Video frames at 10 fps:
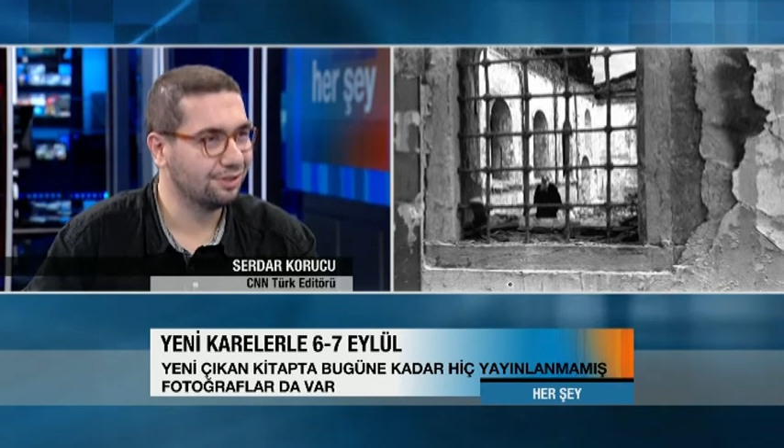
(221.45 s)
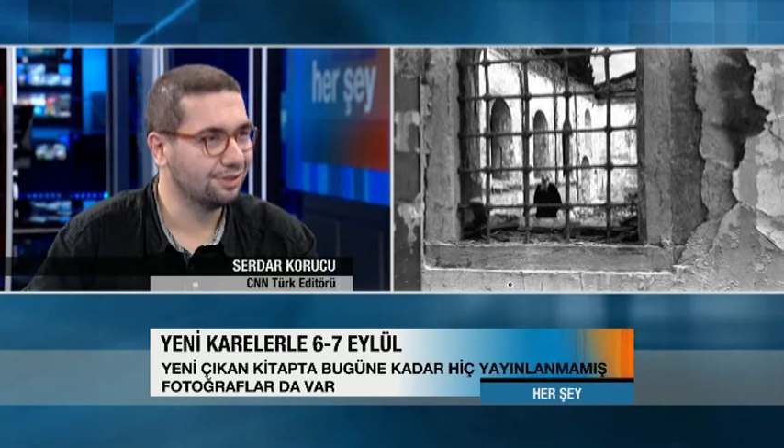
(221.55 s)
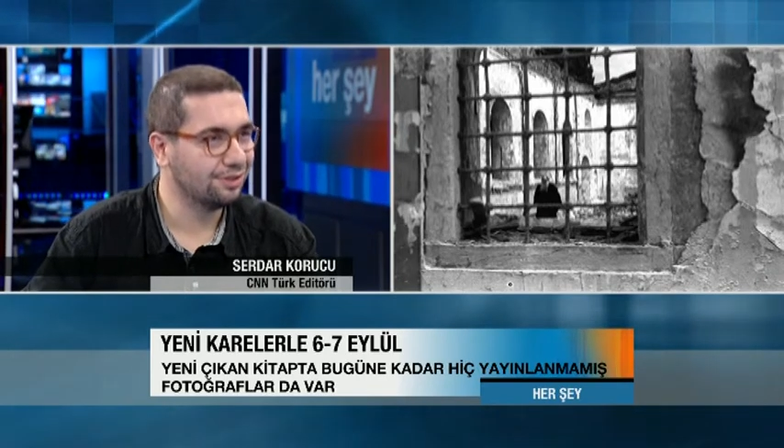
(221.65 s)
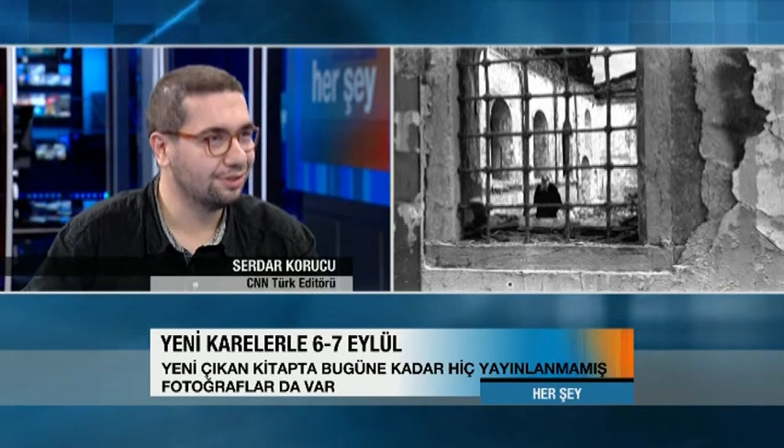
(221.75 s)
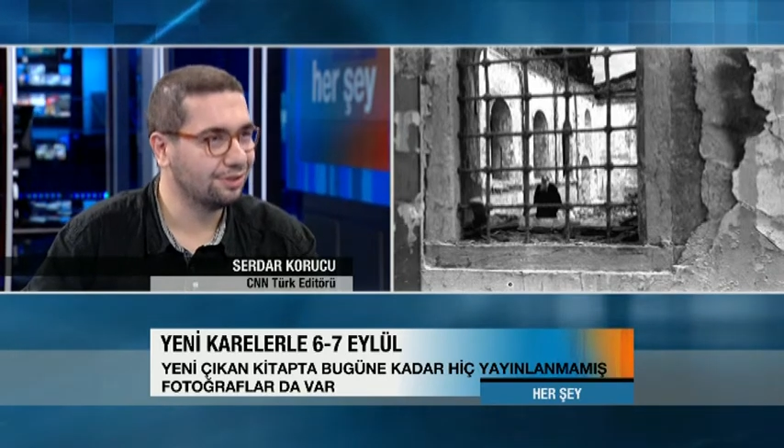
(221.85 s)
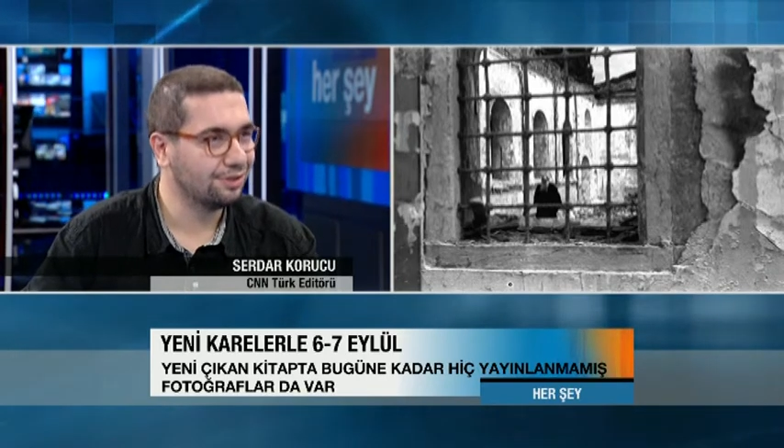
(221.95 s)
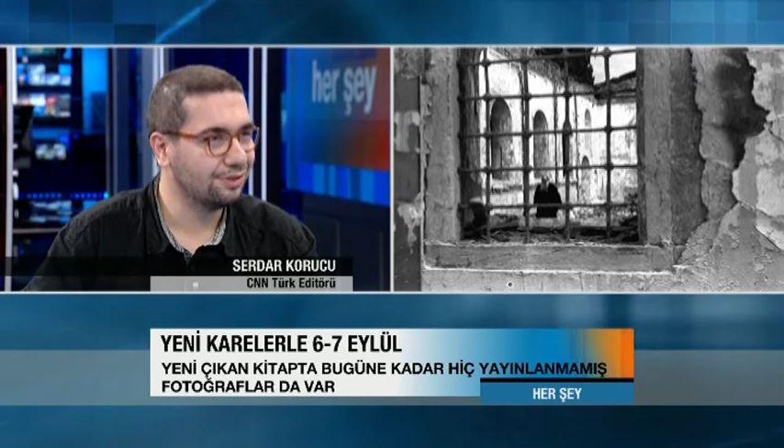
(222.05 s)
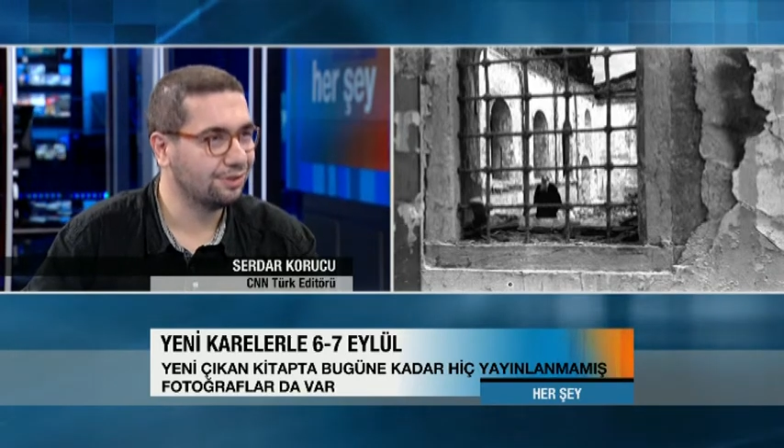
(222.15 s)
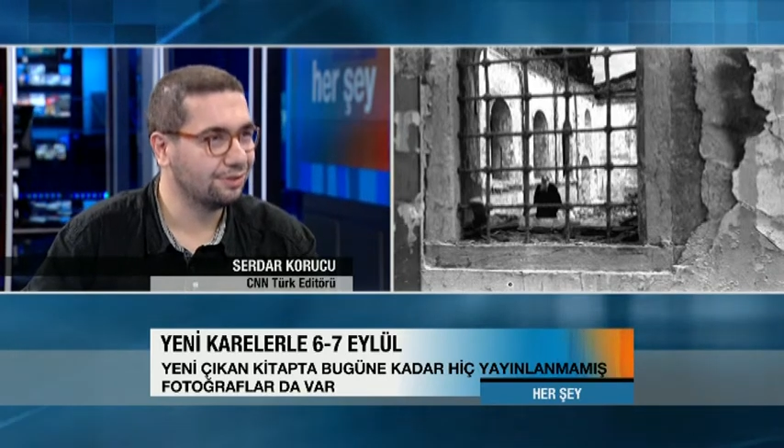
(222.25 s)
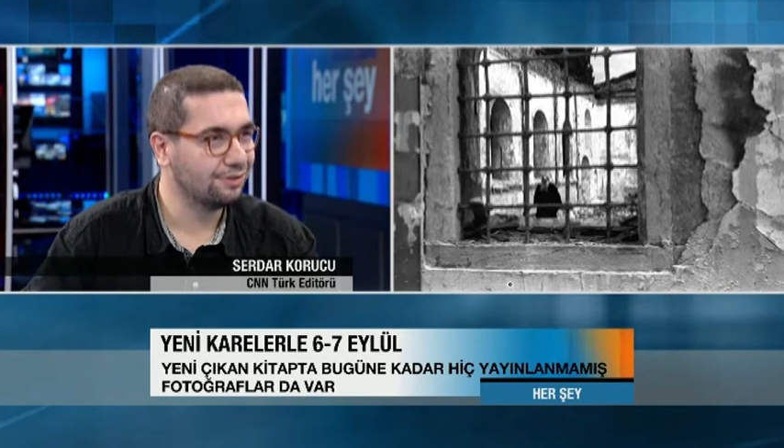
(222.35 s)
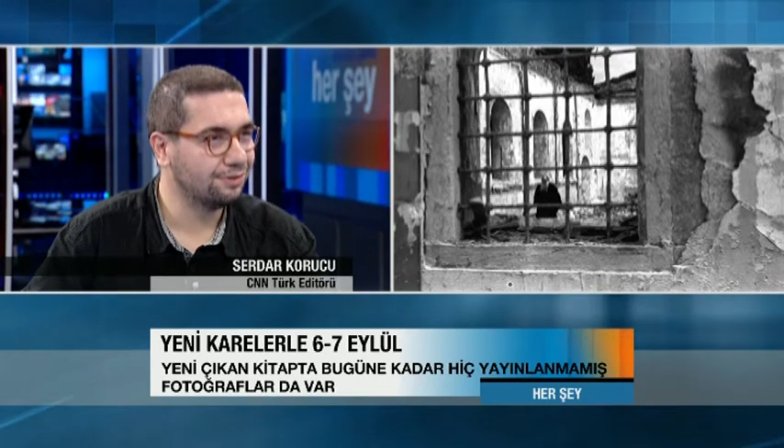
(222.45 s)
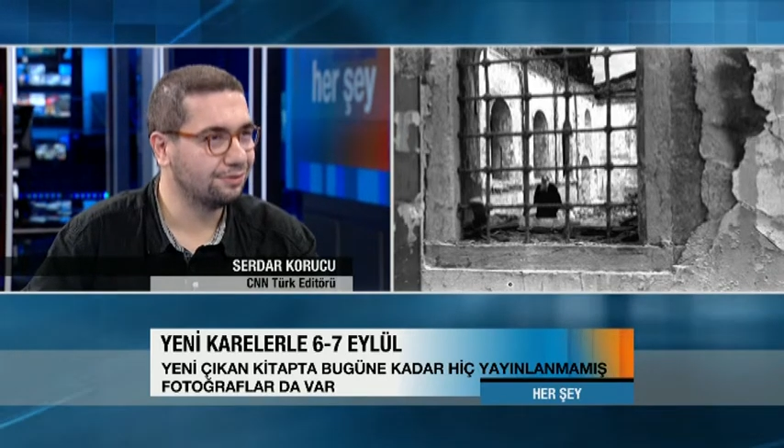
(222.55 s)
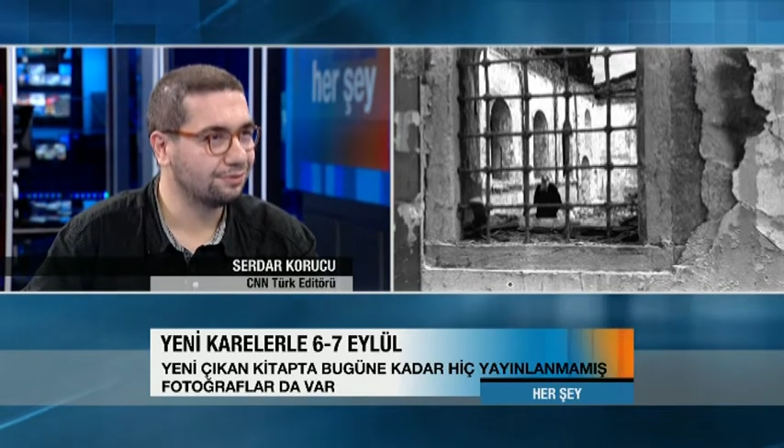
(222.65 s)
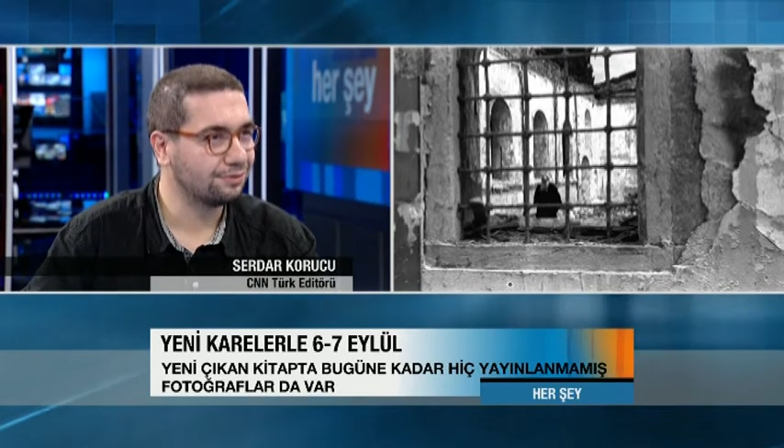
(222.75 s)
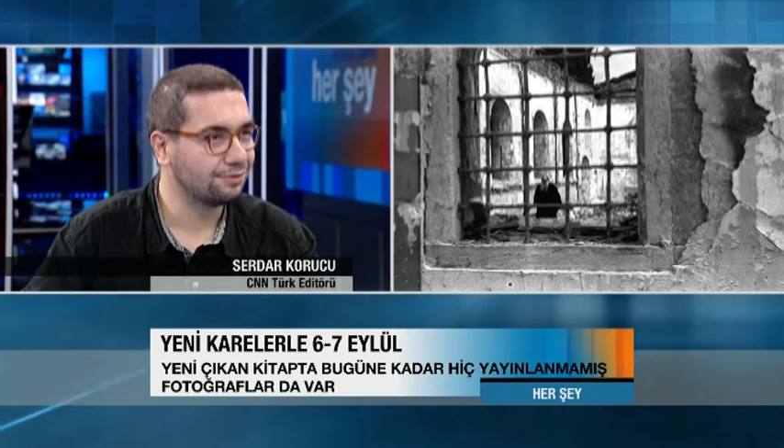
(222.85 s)
e, Kalumenos'un
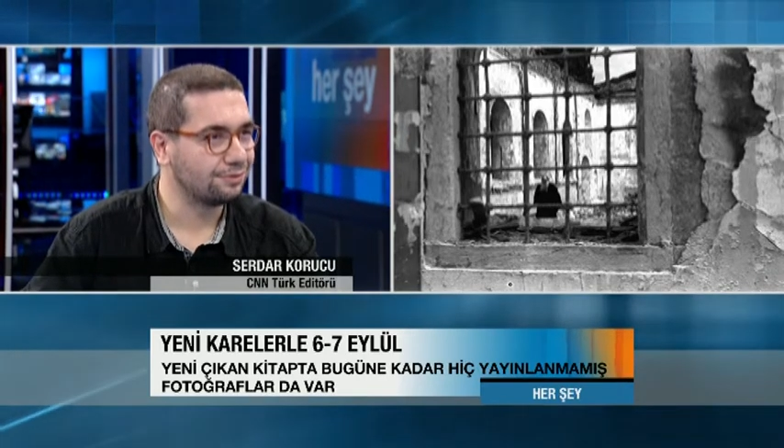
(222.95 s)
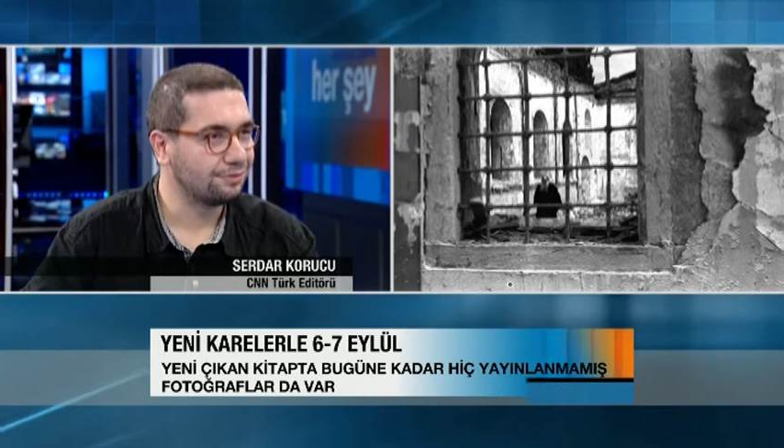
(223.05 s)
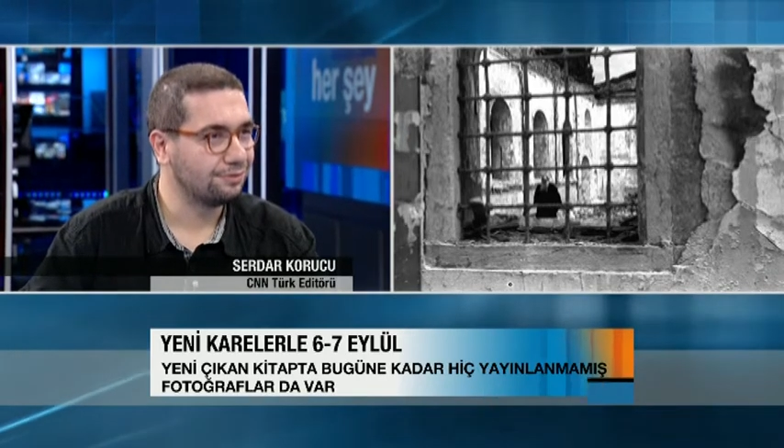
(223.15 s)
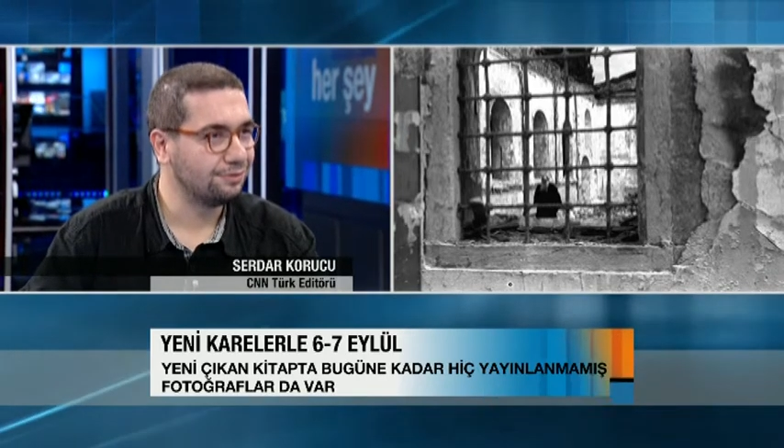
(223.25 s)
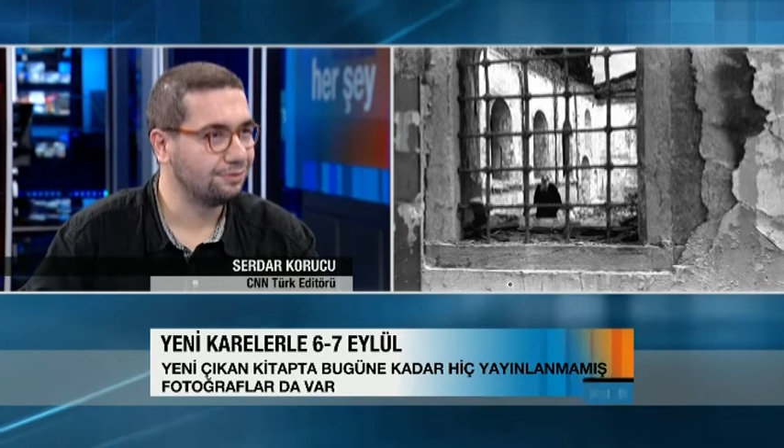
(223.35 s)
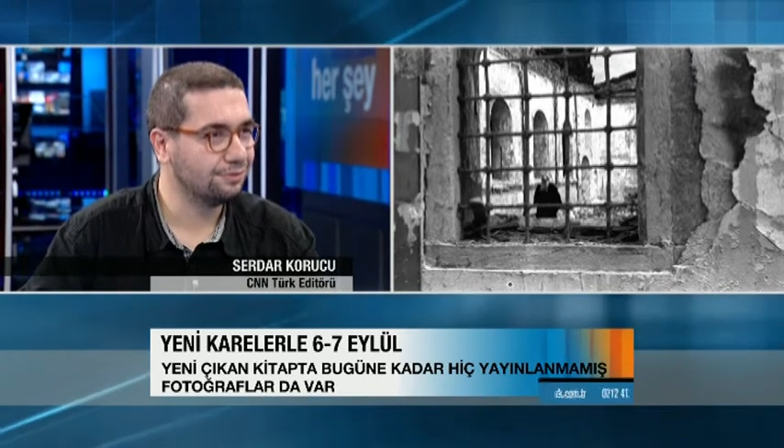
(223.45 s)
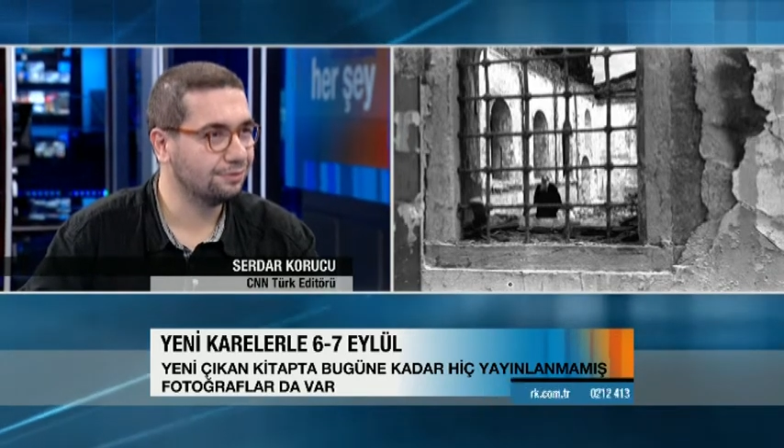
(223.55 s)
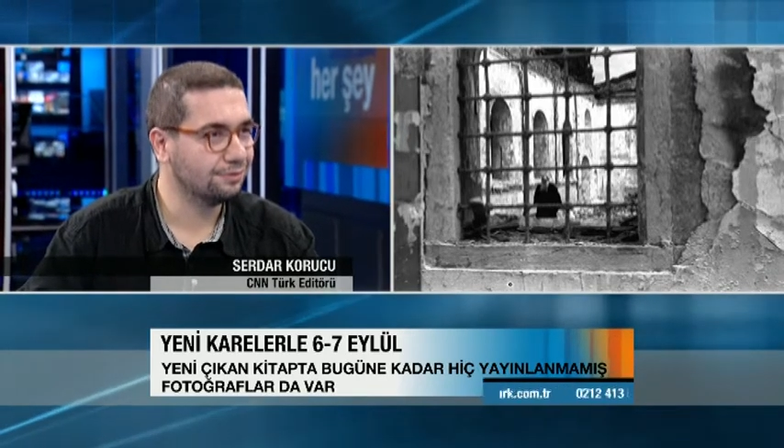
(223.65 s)
hikayesini anlatmak gerekiyor.